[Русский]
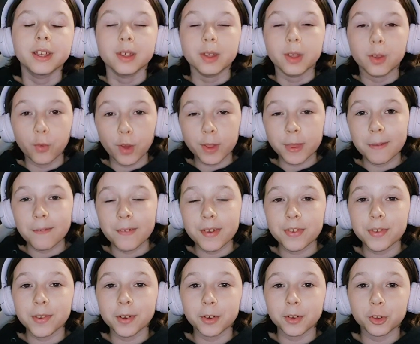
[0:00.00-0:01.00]
И в этом
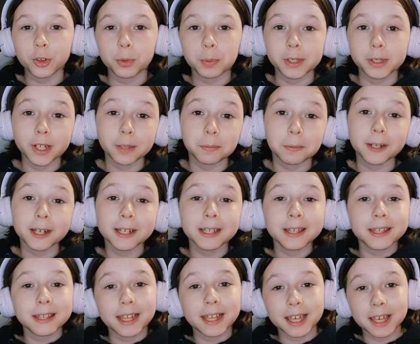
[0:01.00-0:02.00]
видео хочу передать
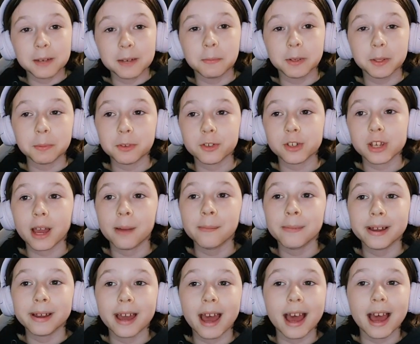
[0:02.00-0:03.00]
привет таким
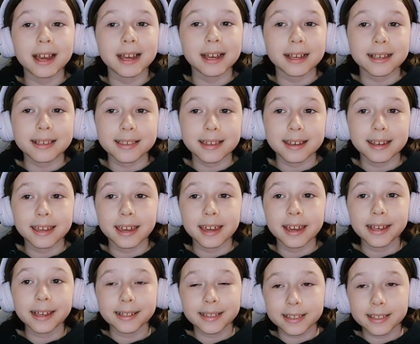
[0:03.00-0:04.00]
подписчикам, как
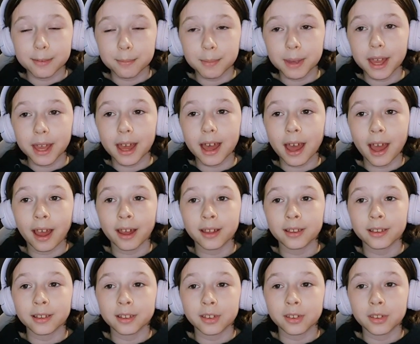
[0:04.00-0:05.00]
Сергей
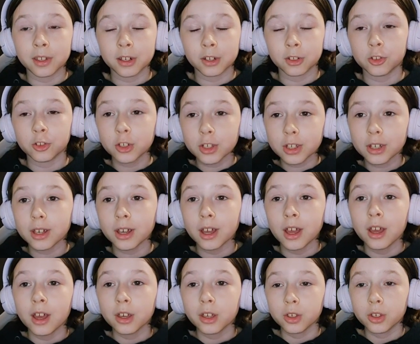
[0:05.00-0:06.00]
Цмиган, Дричик,
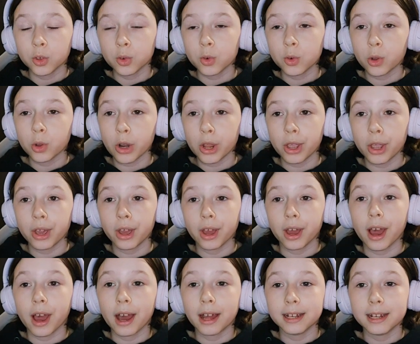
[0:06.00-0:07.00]

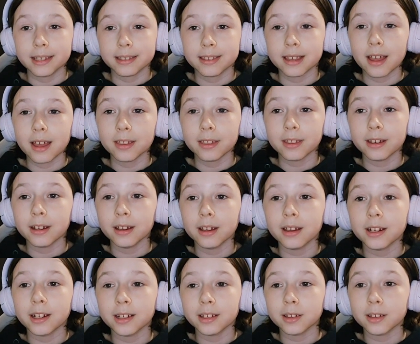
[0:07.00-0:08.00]
Юлия,
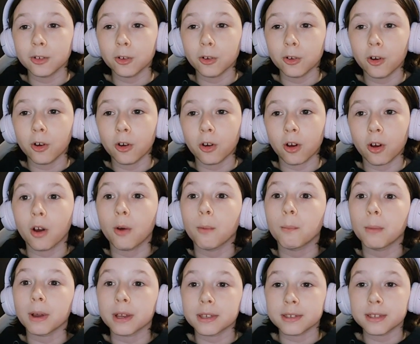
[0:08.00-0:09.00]
Александра Ранко,
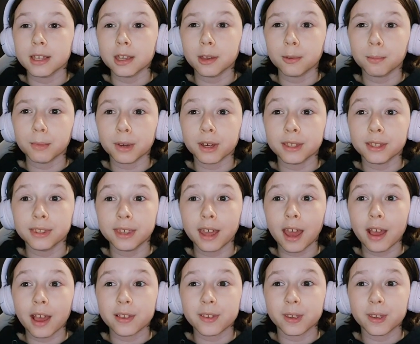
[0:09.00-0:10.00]
Максим
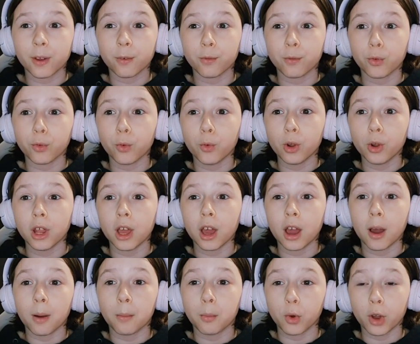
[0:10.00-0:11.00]
Князев,
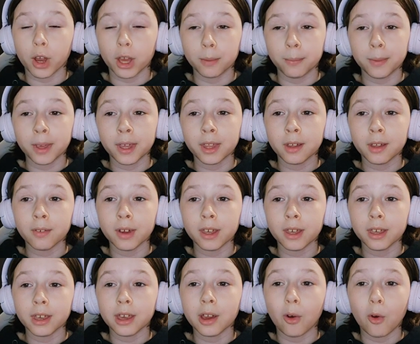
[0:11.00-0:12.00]
Гуля
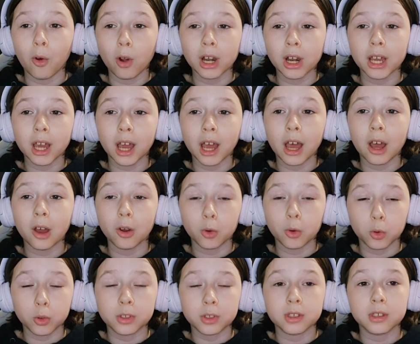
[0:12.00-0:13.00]
Мухайменова и Ольга
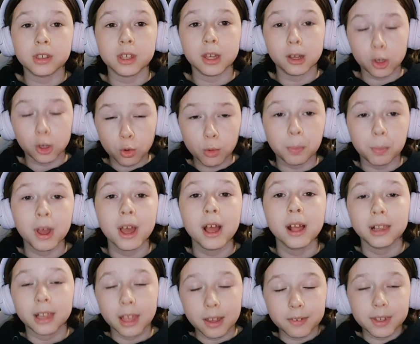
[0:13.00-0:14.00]
Куцеруб.
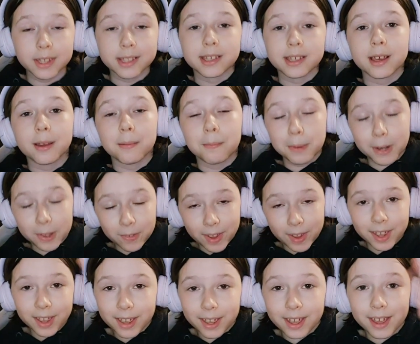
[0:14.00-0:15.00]
Ловите
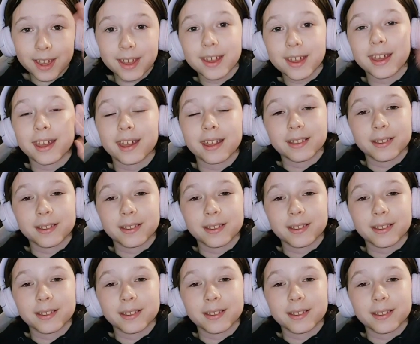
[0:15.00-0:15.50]
привет!